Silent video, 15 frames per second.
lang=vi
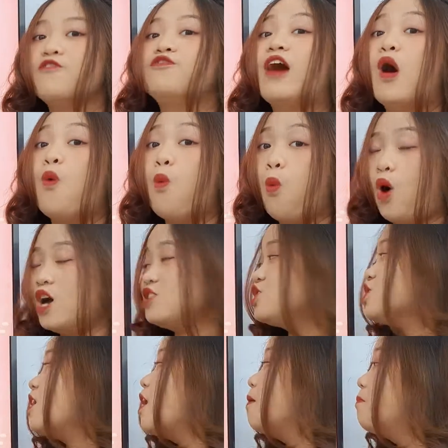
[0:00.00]
và what
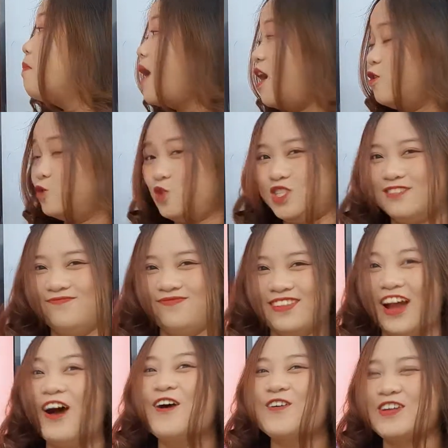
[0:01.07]
about.
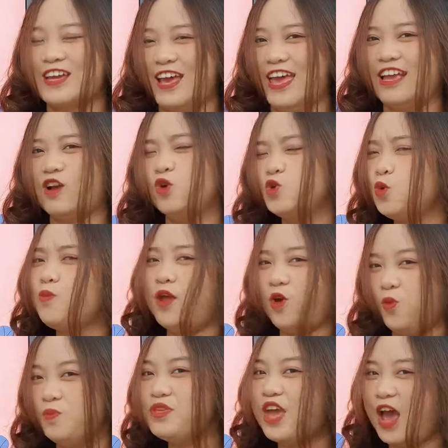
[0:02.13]
Ok, cấu trúc này
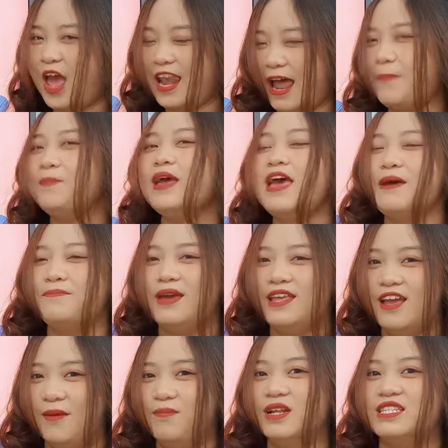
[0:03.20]
cũng dễ lắm. Bây
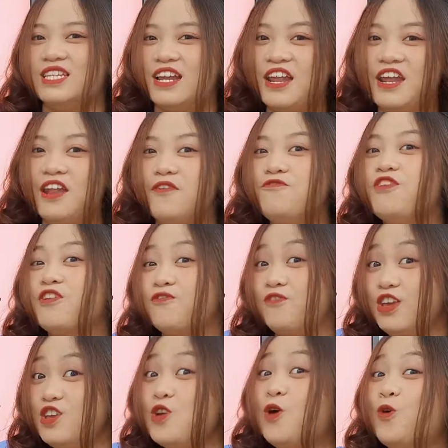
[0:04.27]
giờ mình sẽ đi đến phần
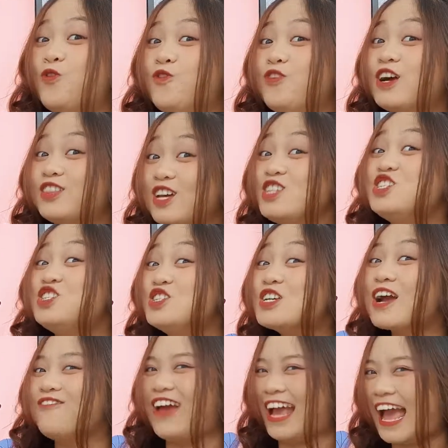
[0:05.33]
ví dụ phân tích
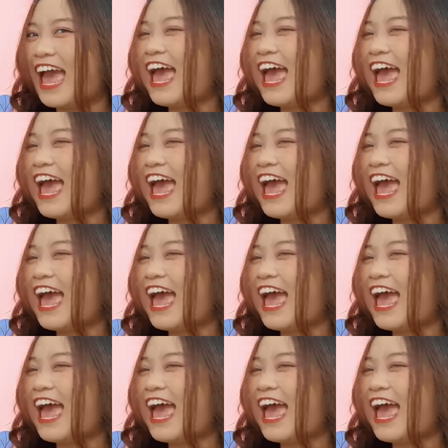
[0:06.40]
trước các bạn